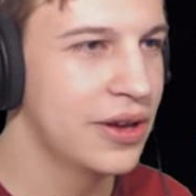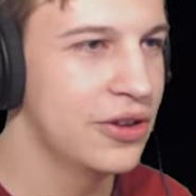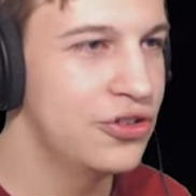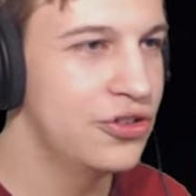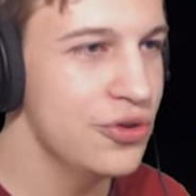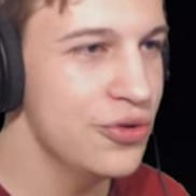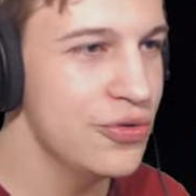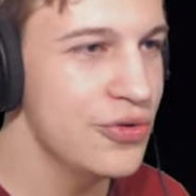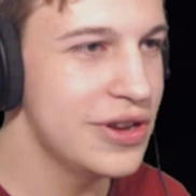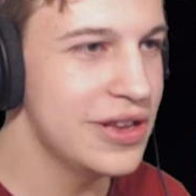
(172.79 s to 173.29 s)

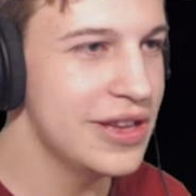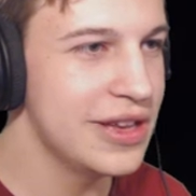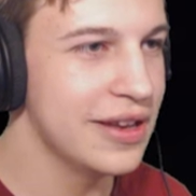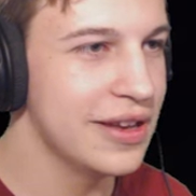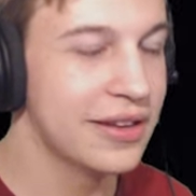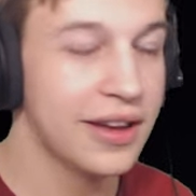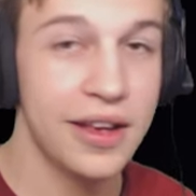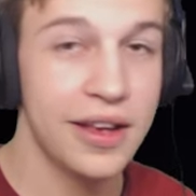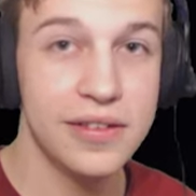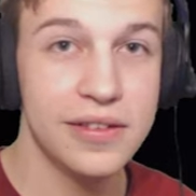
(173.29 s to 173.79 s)

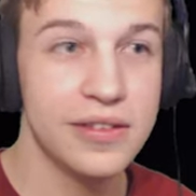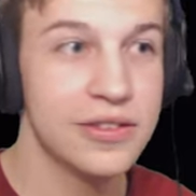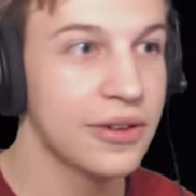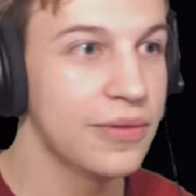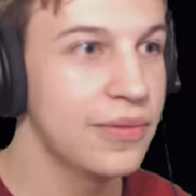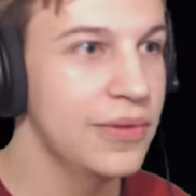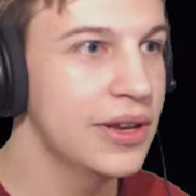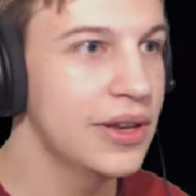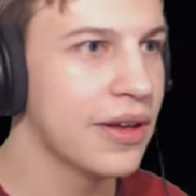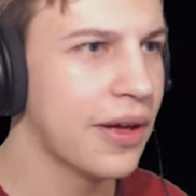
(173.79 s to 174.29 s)
Judy, da ist sie
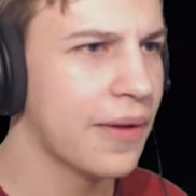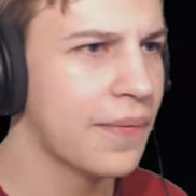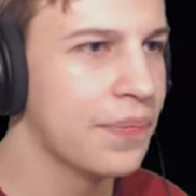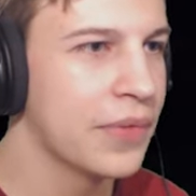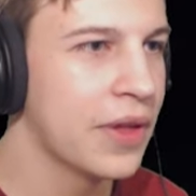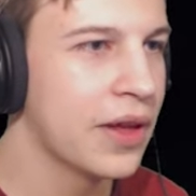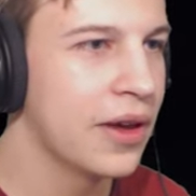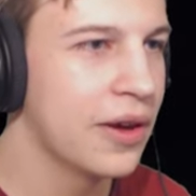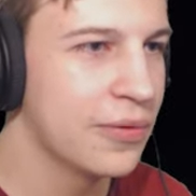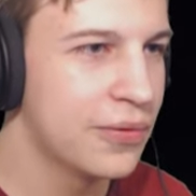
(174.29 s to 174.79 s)
schon wieder.
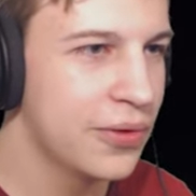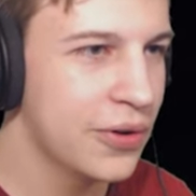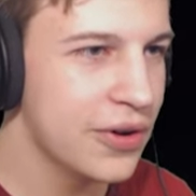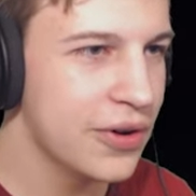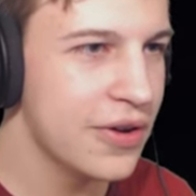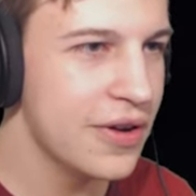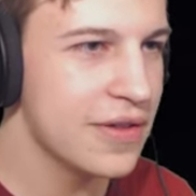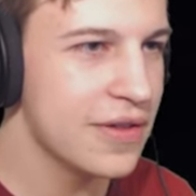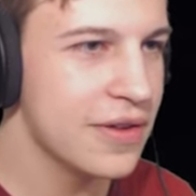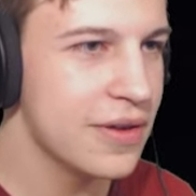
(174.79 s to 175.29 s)
Vor
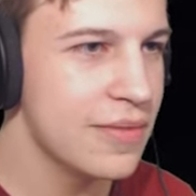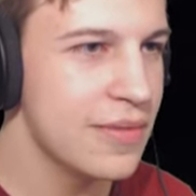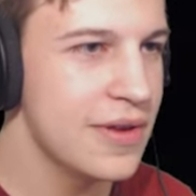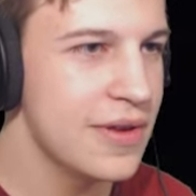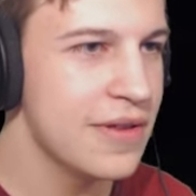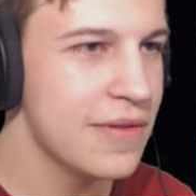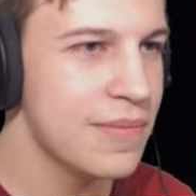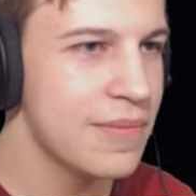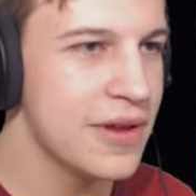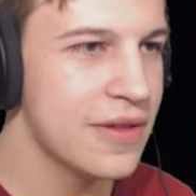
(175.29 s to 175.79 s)
kurzem
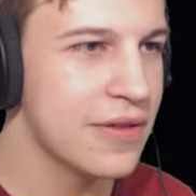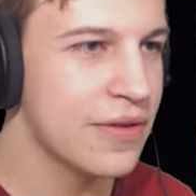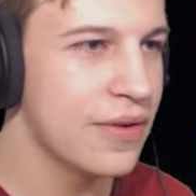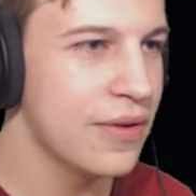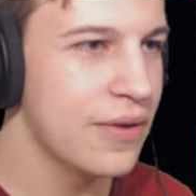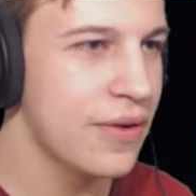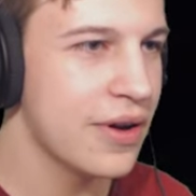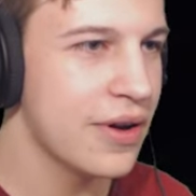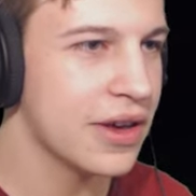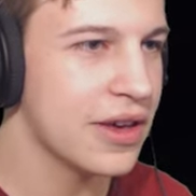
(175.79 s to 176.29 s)
ist mir
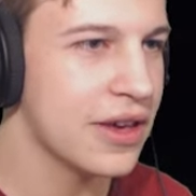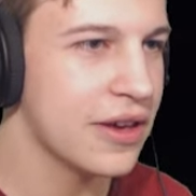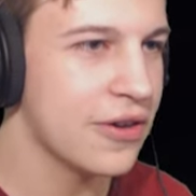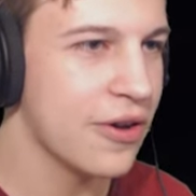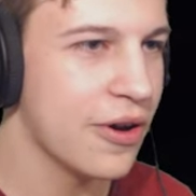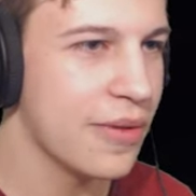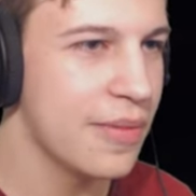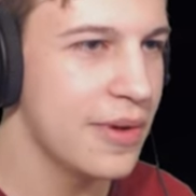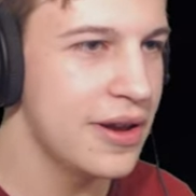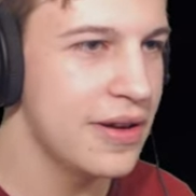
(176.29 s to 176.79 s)
zu Ohren
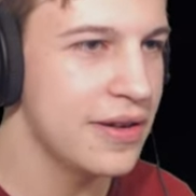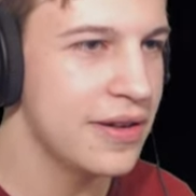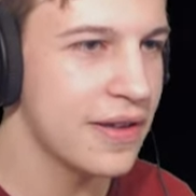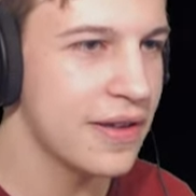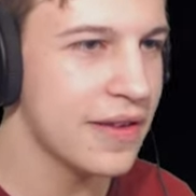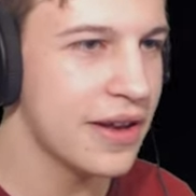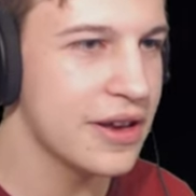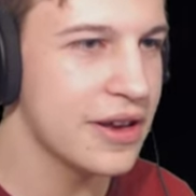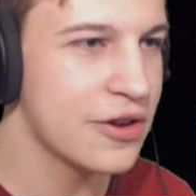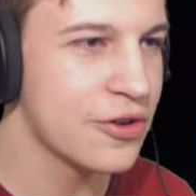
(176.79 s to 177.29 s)
gekommen,
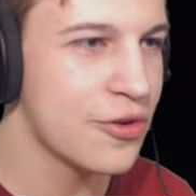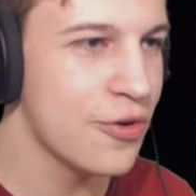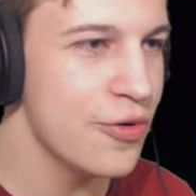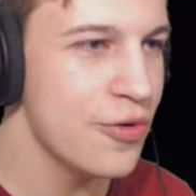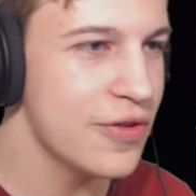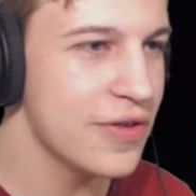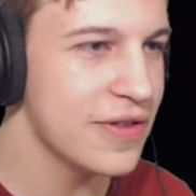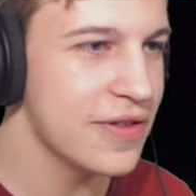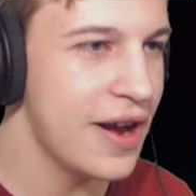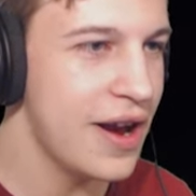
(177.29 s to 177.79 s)
dass ein
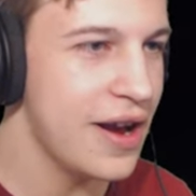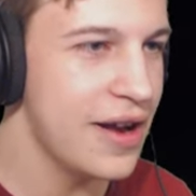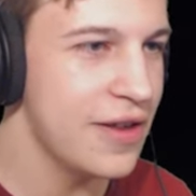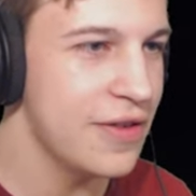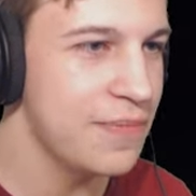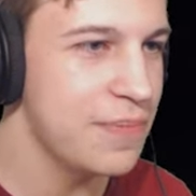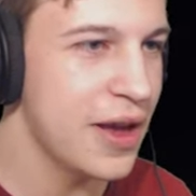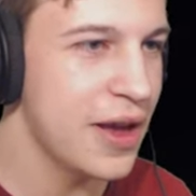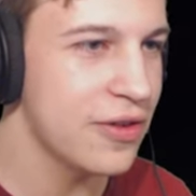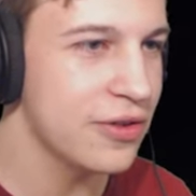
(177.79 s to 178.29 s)
Großteil
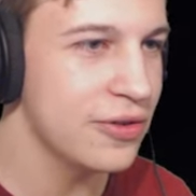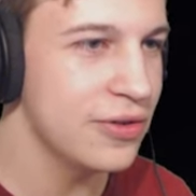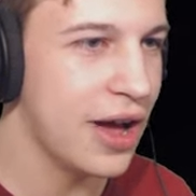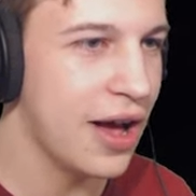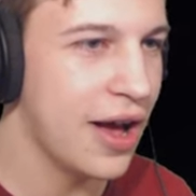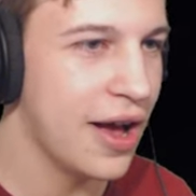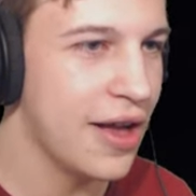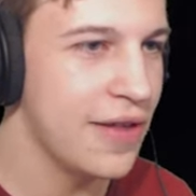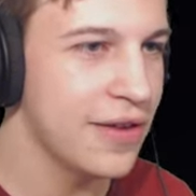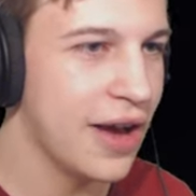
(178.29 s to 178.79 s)
des
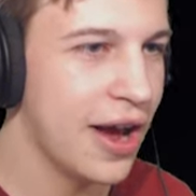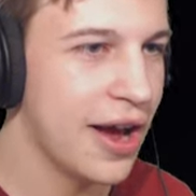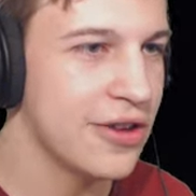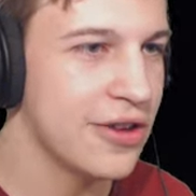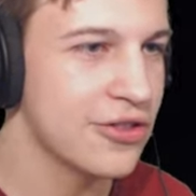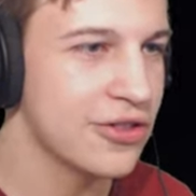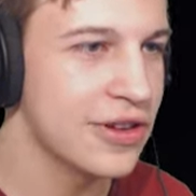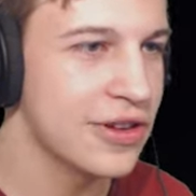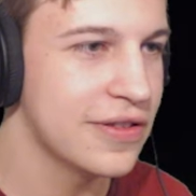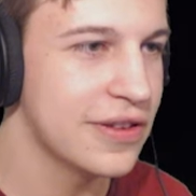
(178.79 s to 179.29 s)
Personals,
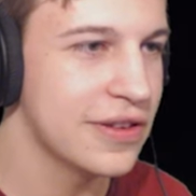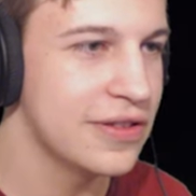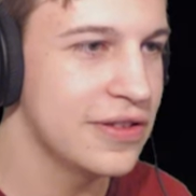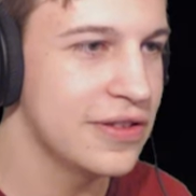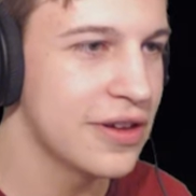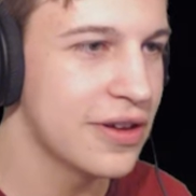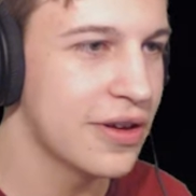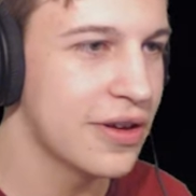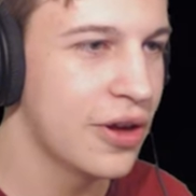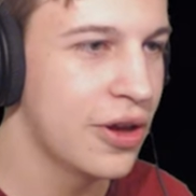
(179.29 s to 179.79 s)
einschließlich
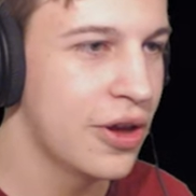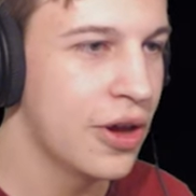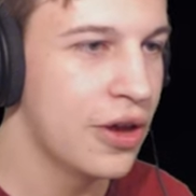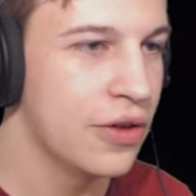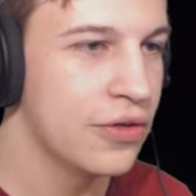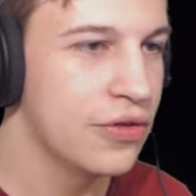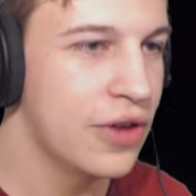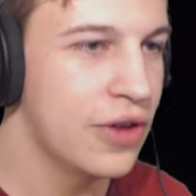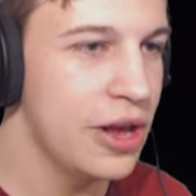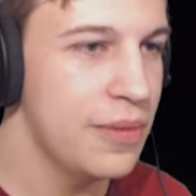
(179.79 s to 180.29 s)
dir,
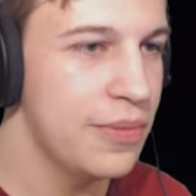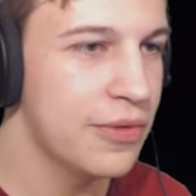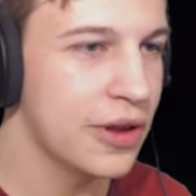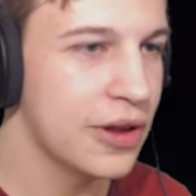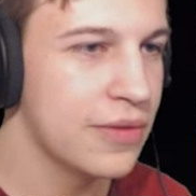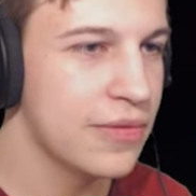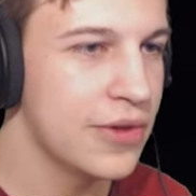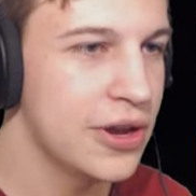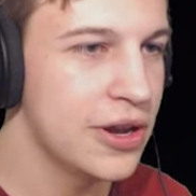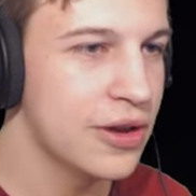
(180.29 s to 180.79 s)
selbst
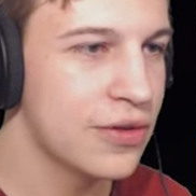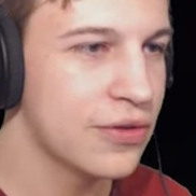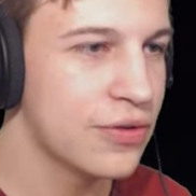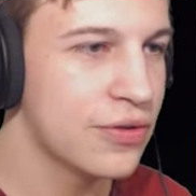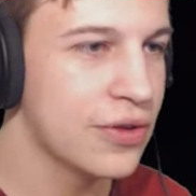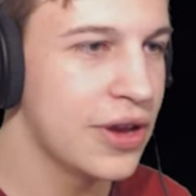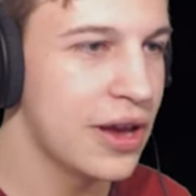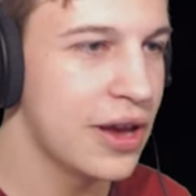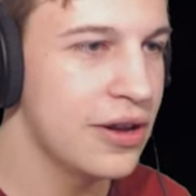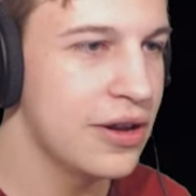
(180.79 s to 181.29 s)
ein wenig
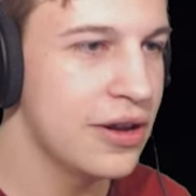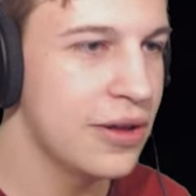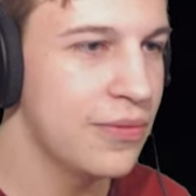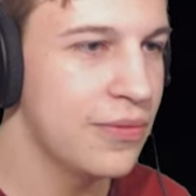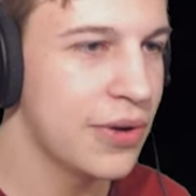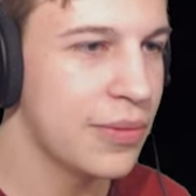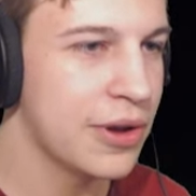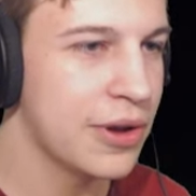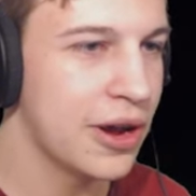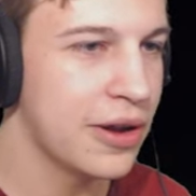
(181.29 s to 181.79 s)
zu gerne dem
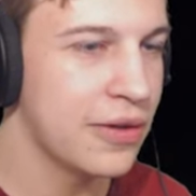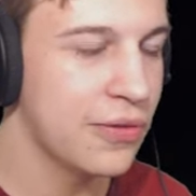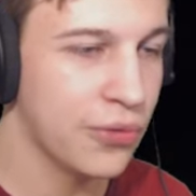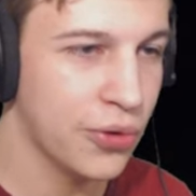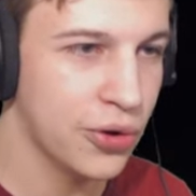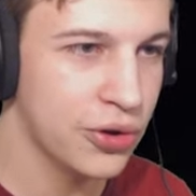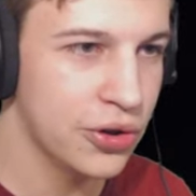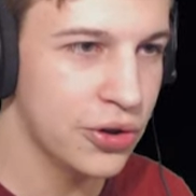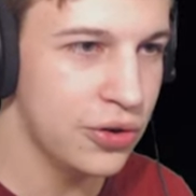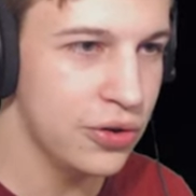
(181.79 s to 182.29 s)
Verbreiten
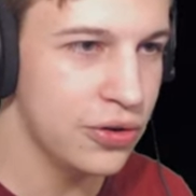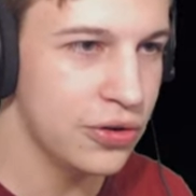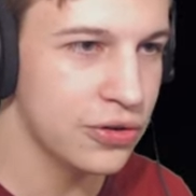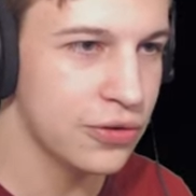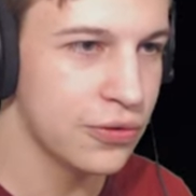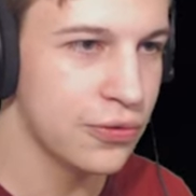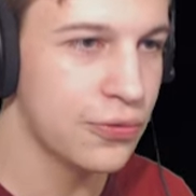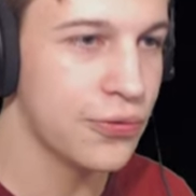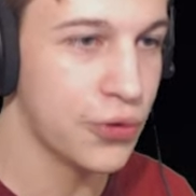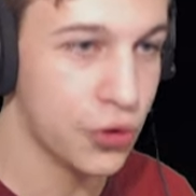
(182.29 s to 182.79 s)
von
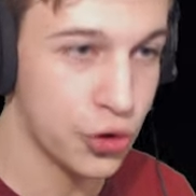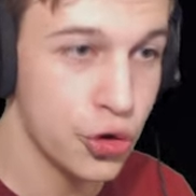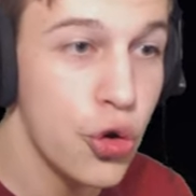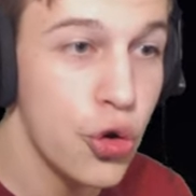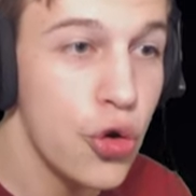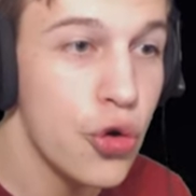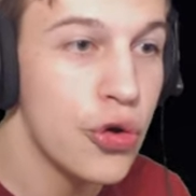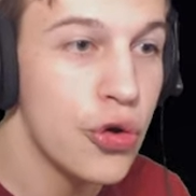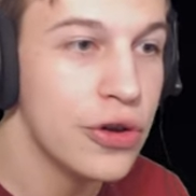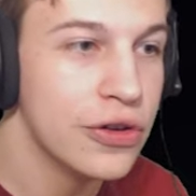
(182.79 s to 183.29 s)
Gerüchten
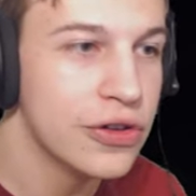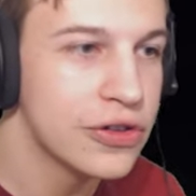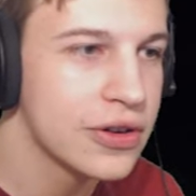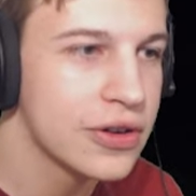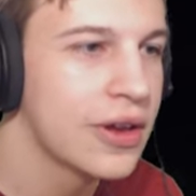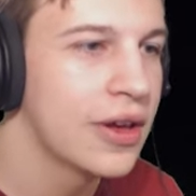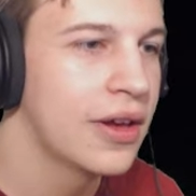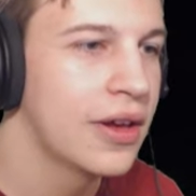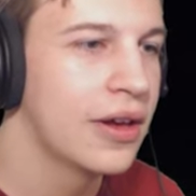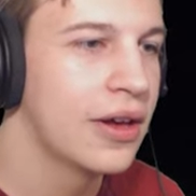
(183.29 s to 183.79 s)
fröhnt.
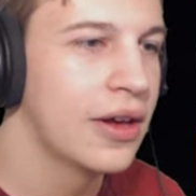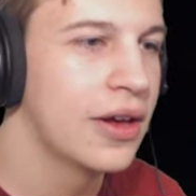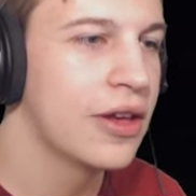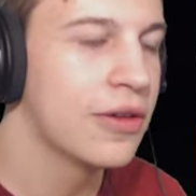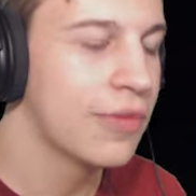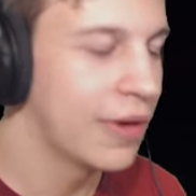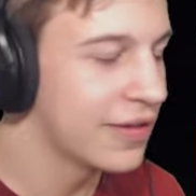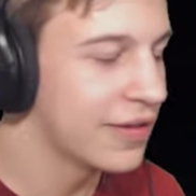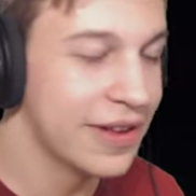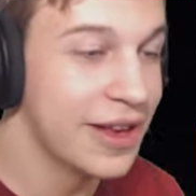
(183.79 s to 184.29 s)

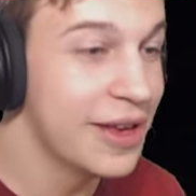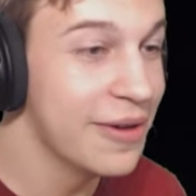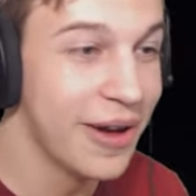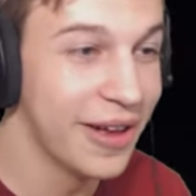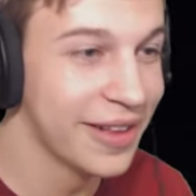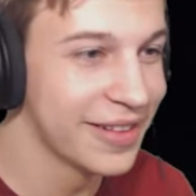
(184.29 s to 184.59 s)
Ich weiß nicht,